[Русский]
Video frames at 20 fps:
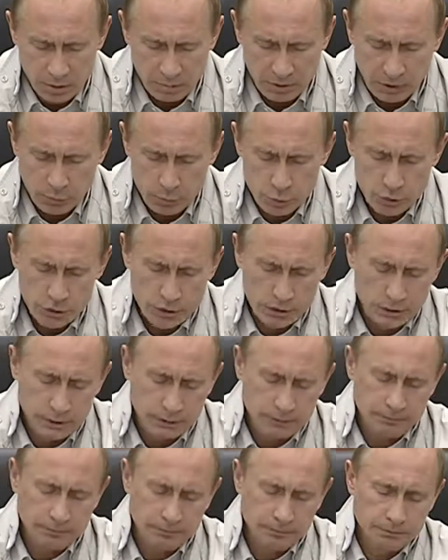Потому
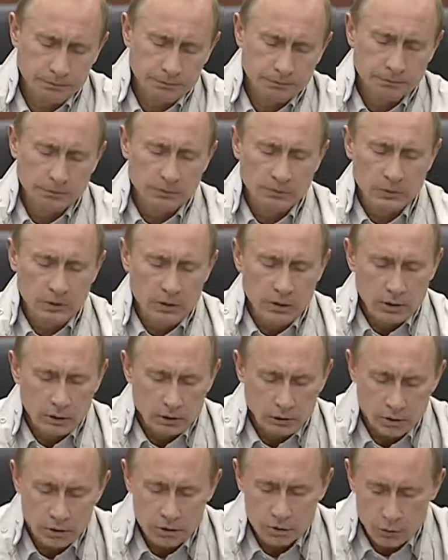что
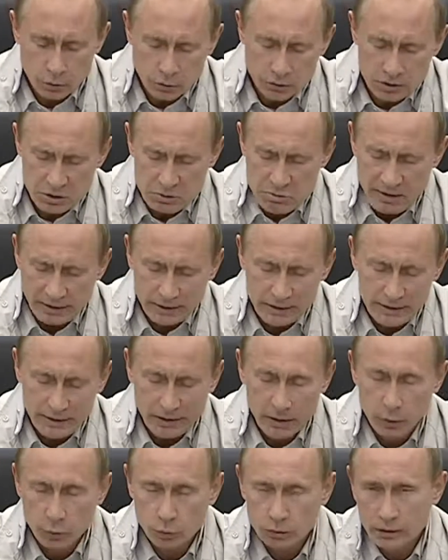нанесен
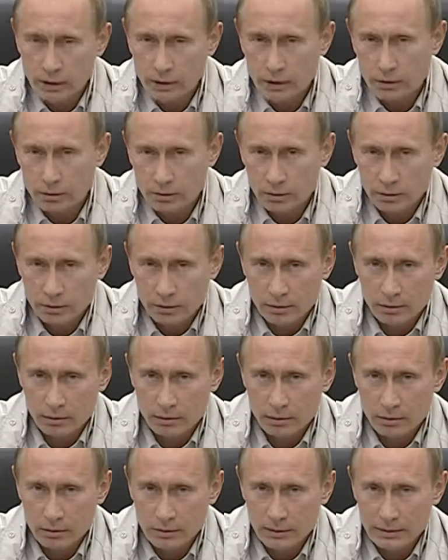смертельный удар
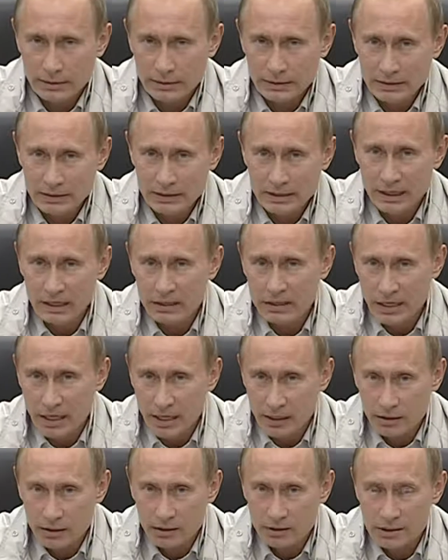
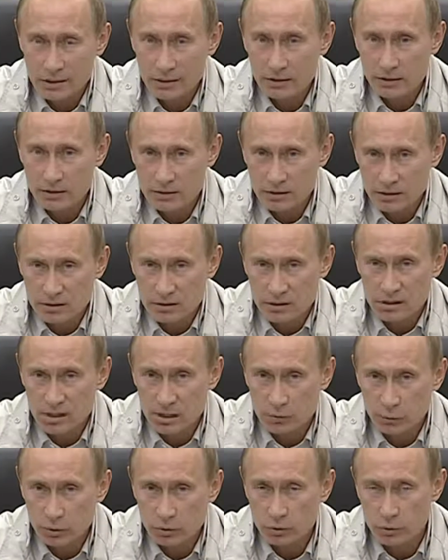территориальной целостности
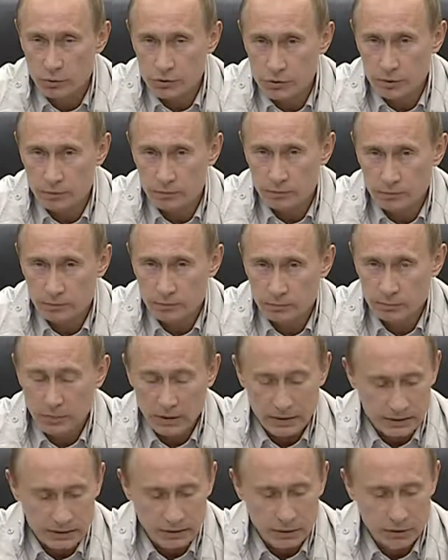самой Грузии.
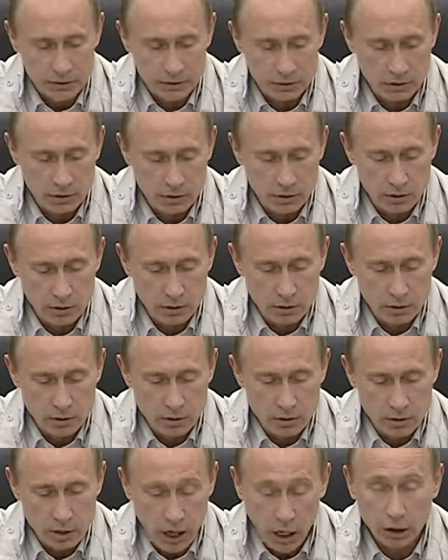А значит,
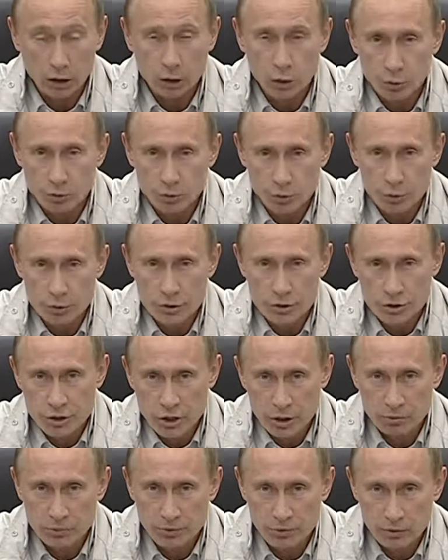огромный
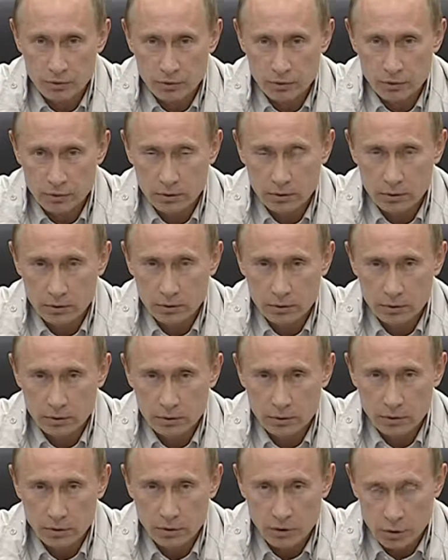ущерб –
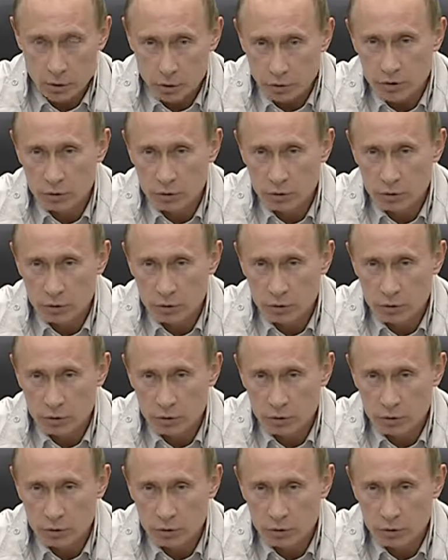ее